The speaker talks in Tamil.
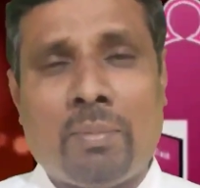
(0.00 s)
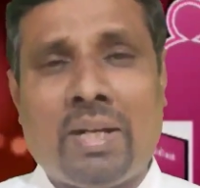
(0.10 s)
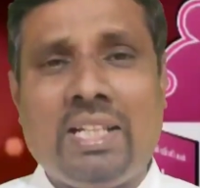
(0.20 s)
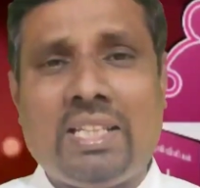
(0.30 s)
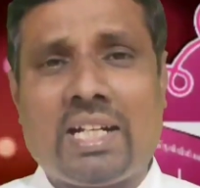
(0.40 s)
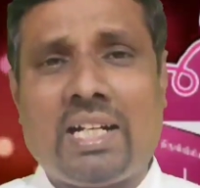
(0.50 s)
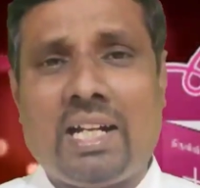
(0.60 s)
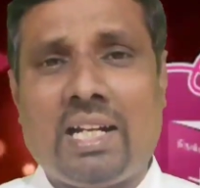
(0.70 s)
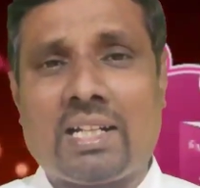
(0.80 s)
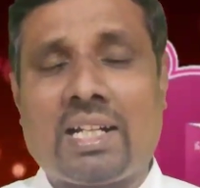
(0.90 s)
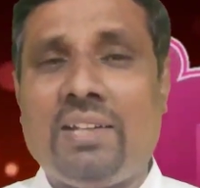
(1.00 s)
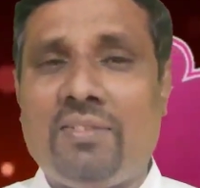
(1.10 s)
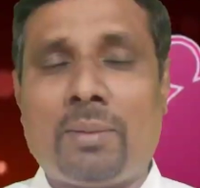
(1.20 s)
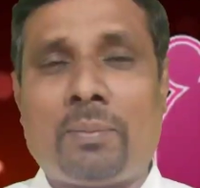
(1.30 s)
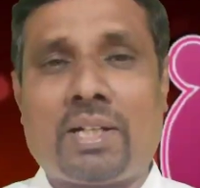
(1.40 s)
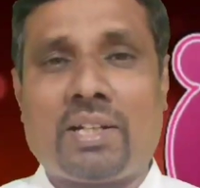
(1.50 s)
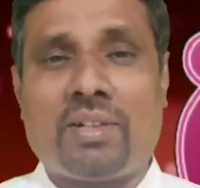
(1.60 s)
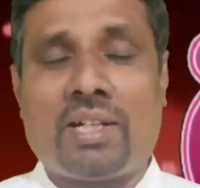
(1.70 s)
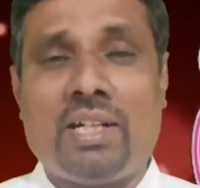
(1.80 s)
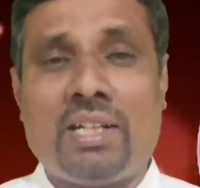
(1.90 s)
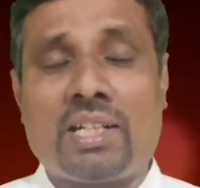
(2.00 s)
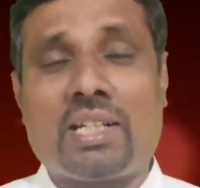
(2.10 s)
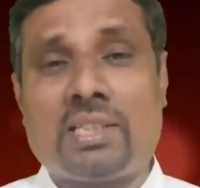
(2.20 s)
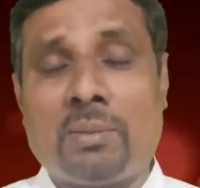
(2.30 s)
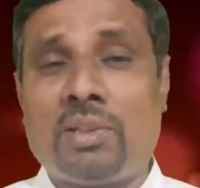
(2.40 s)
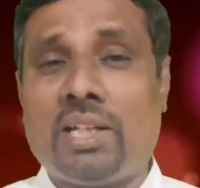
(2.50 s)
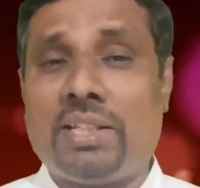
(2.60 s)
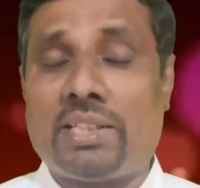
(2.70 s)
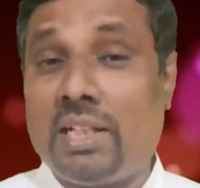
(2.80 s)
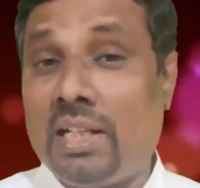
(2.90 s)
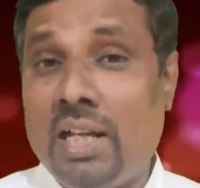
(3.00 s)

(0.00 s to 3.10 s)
மனிதர்களால் கைவிடப்பட்டவர்கள் இன்றைக்கு சமுதாயத்தில்